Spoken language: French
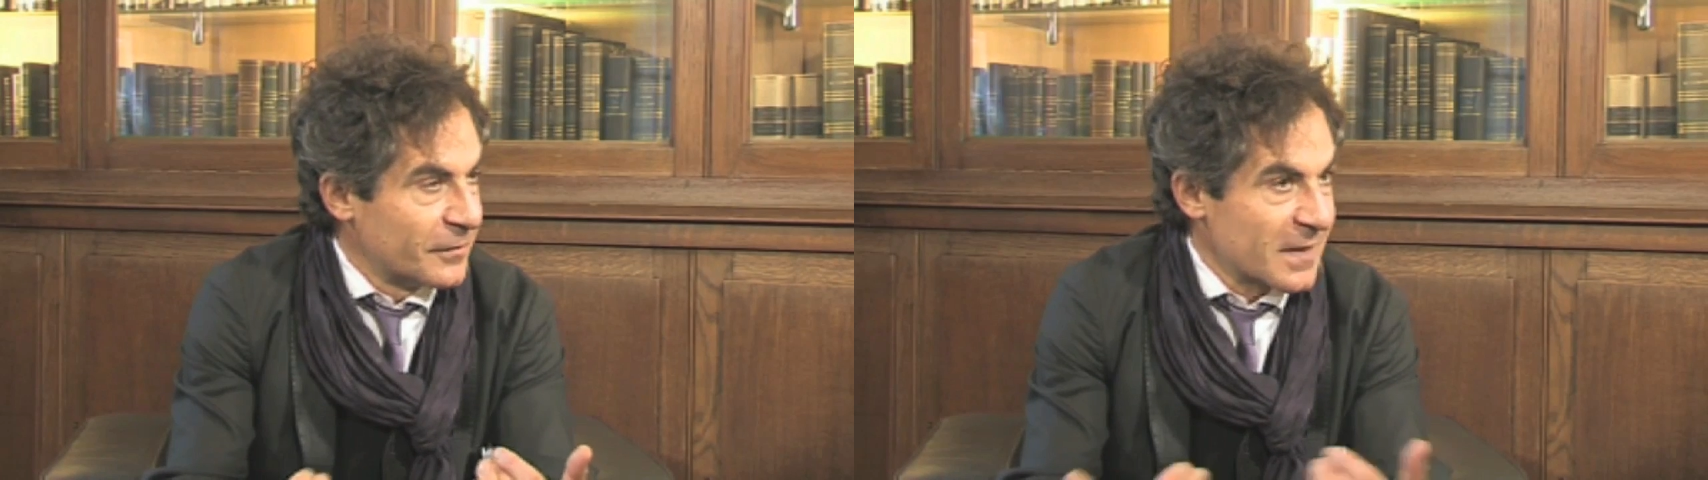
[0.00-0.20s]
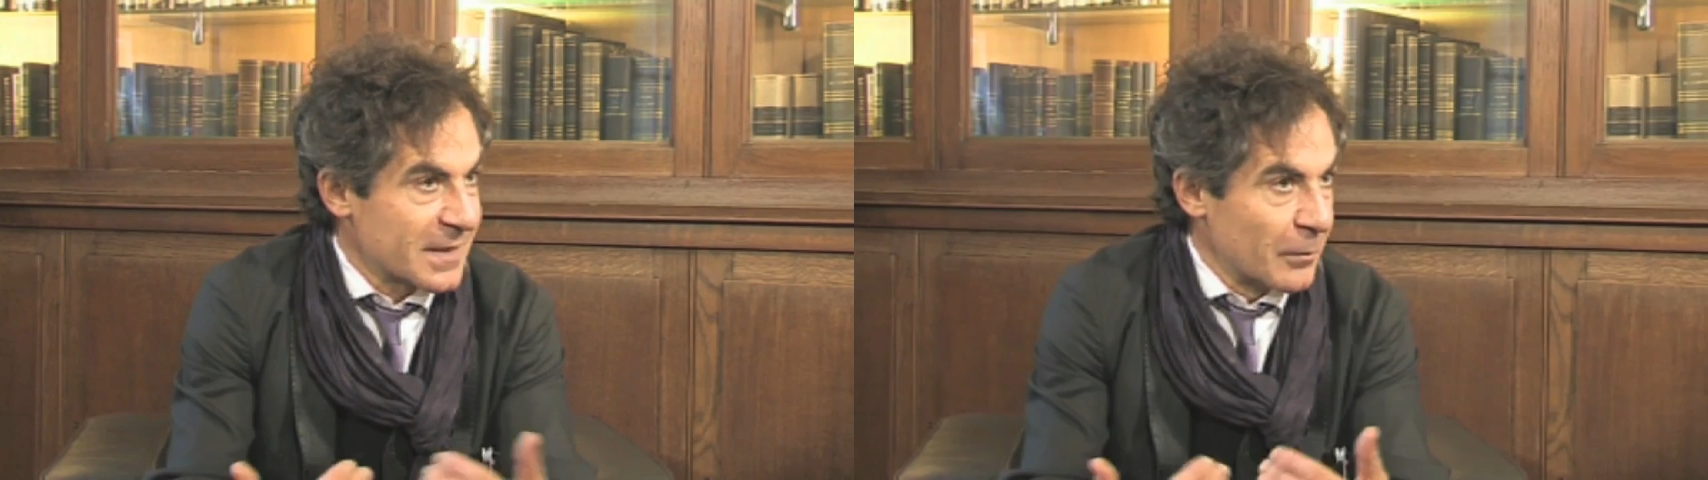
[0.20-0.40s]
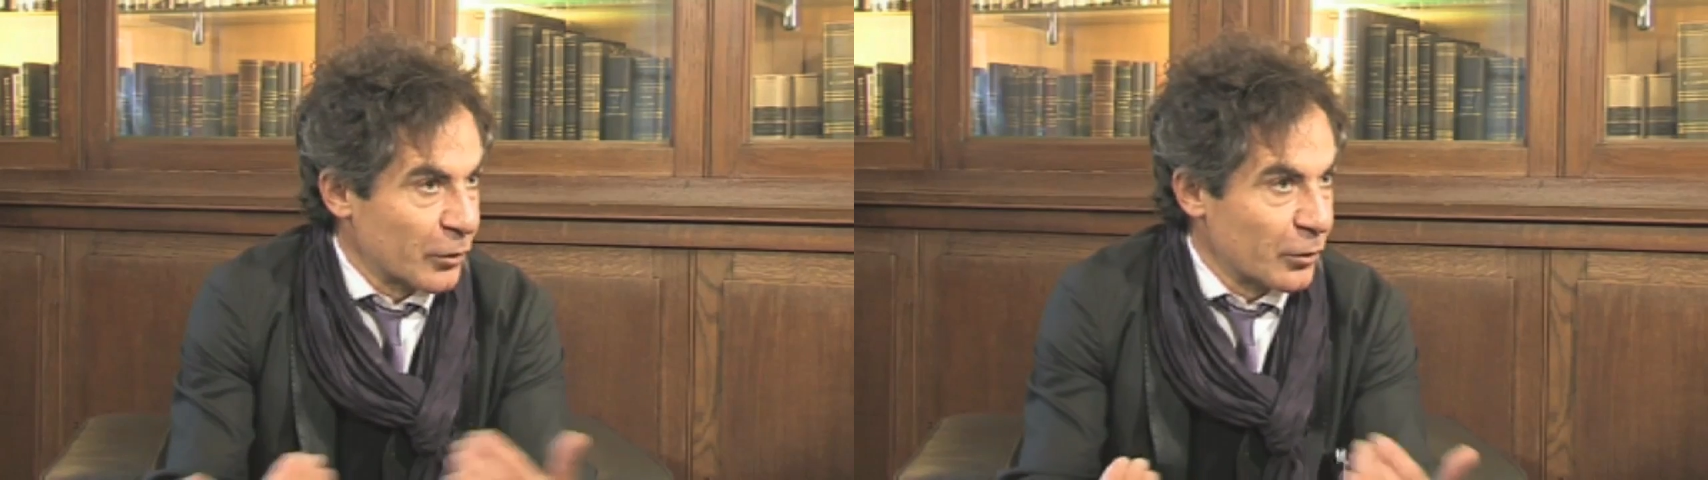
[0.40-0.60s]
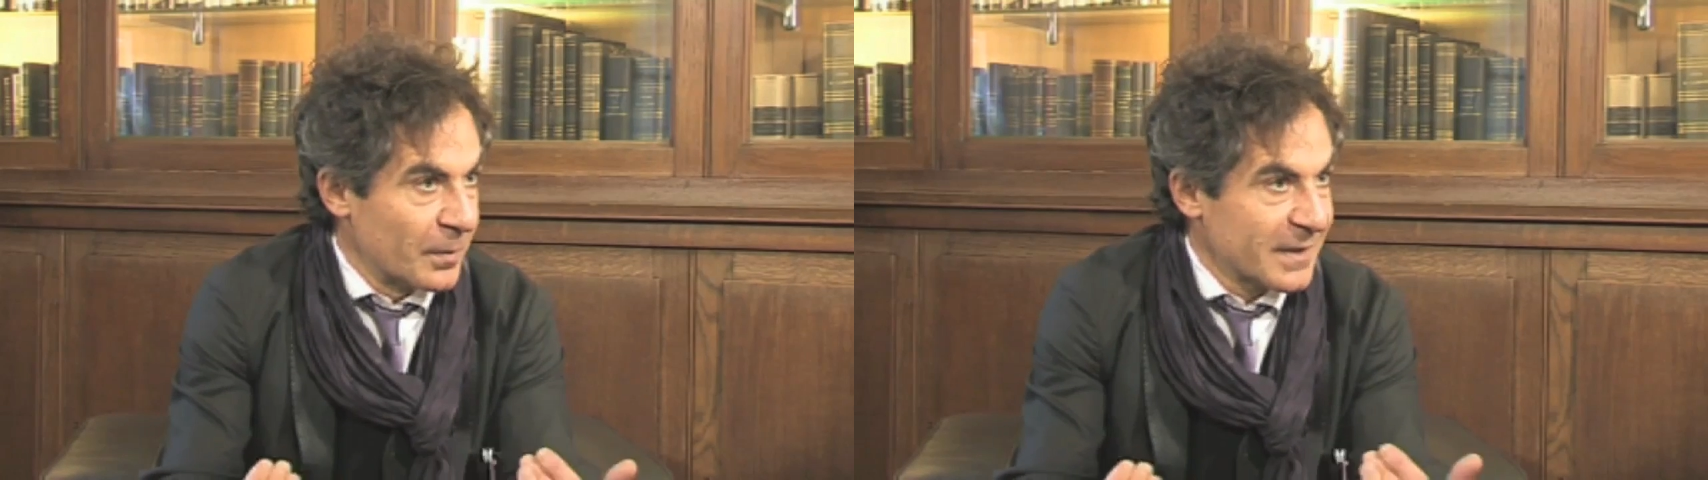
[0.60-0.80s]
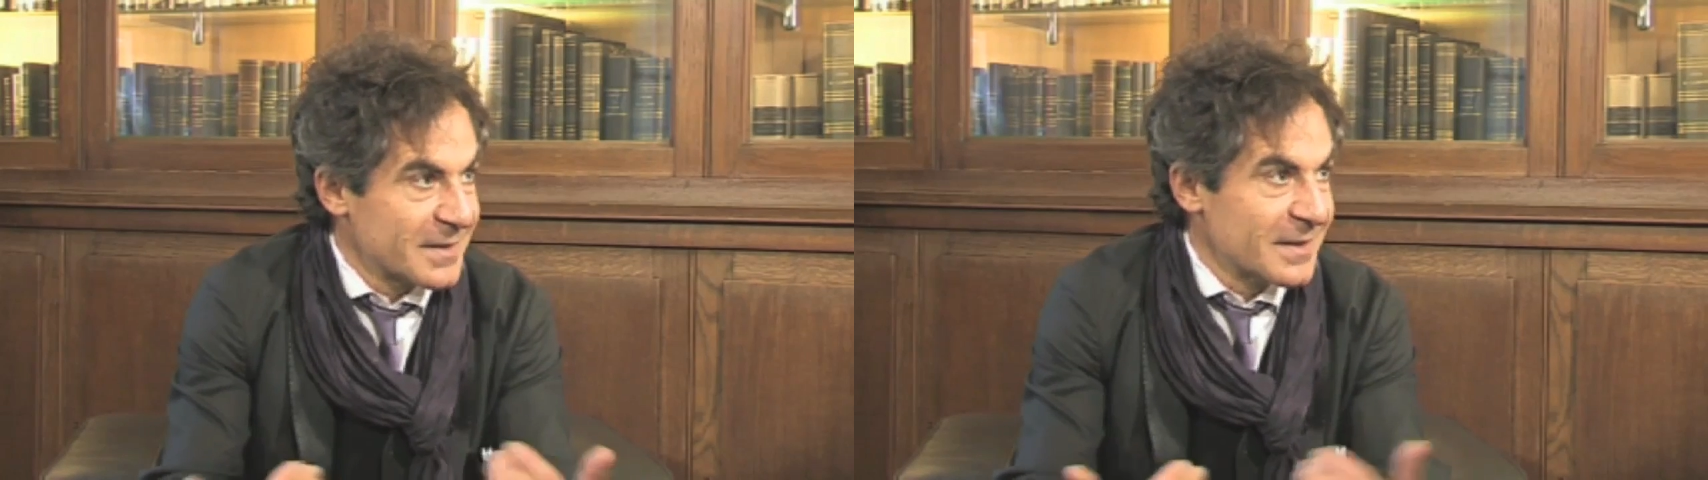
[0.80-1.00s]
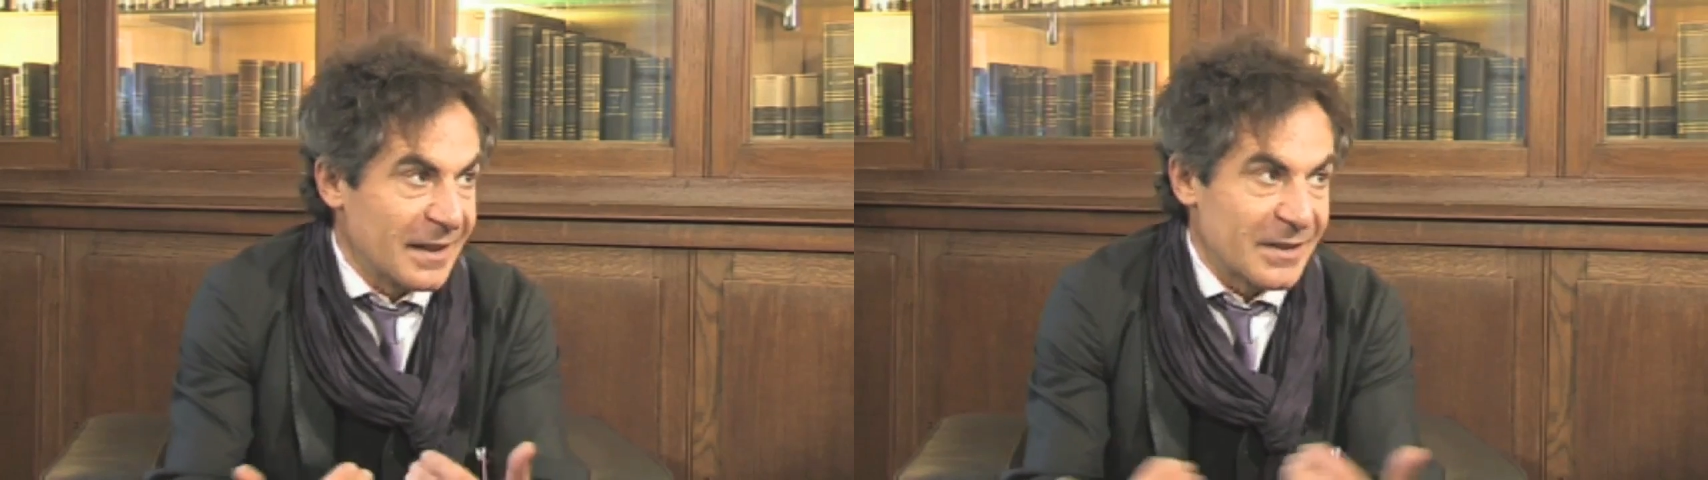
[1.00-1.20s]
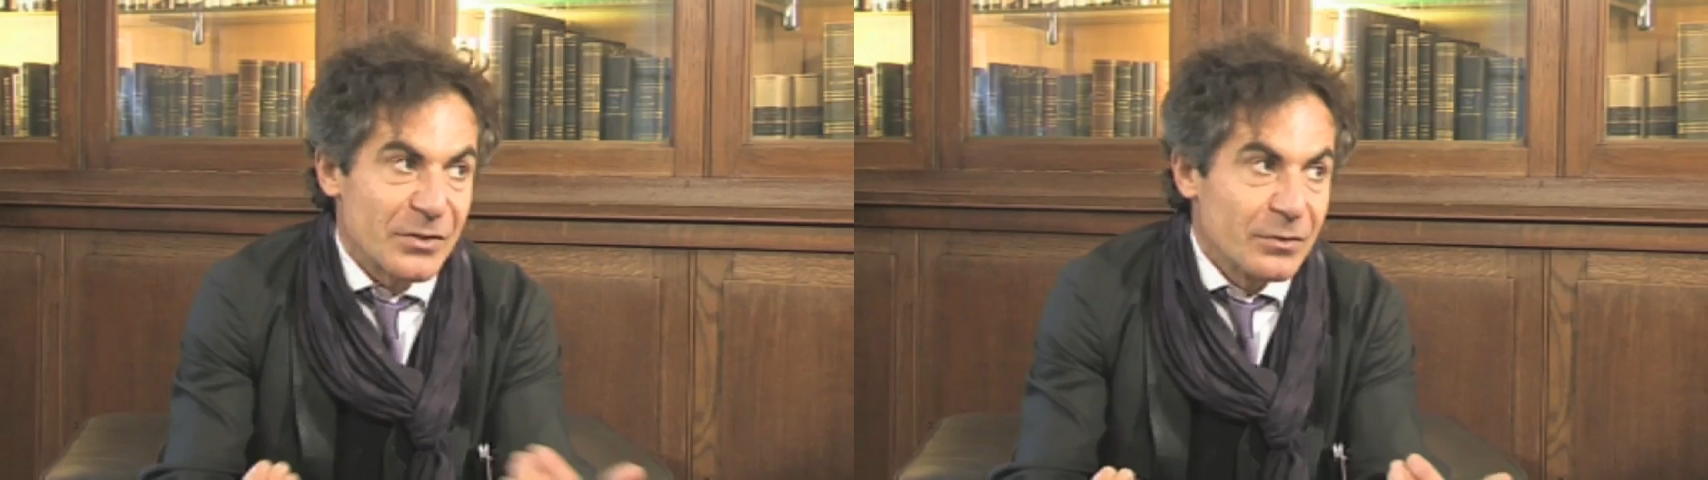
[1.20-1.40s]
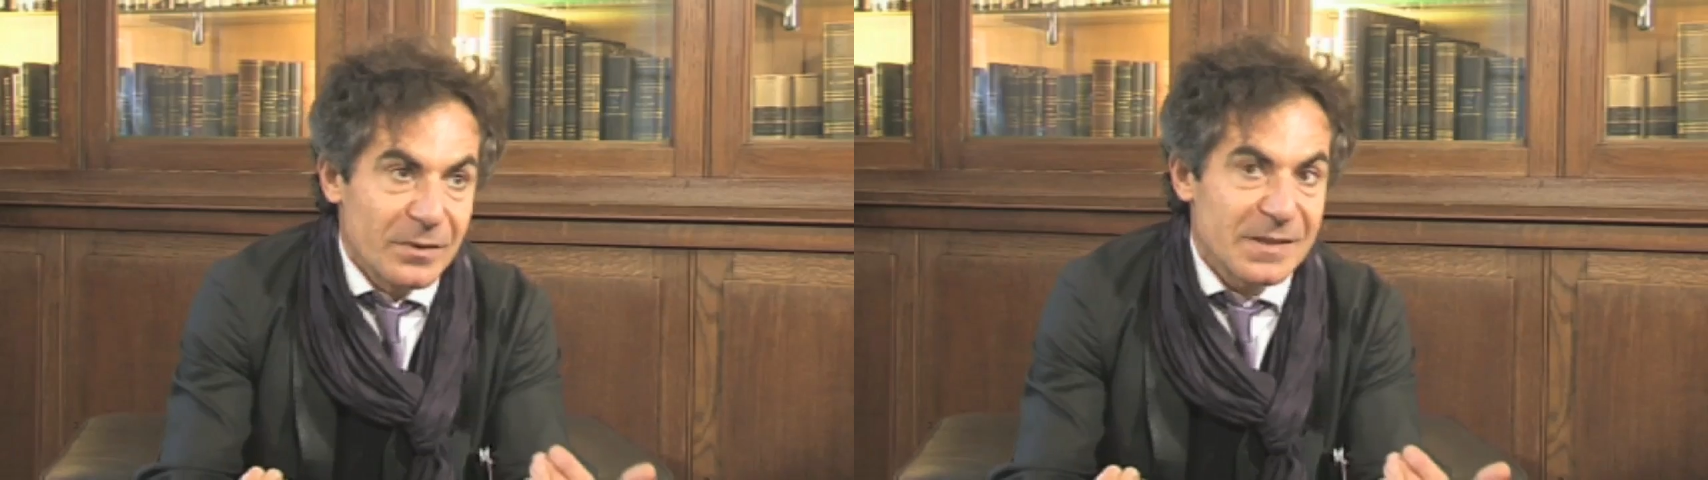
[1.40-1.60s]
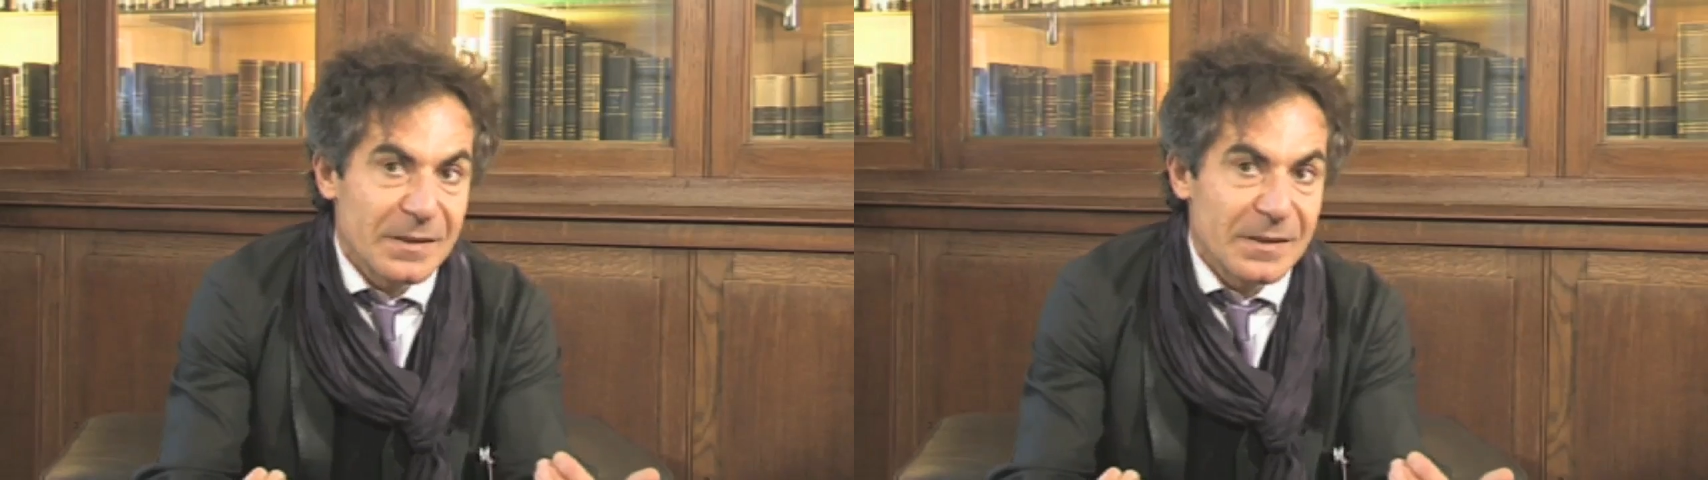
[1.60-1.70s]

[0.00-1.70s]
Face à un monde complexe, l'inaction,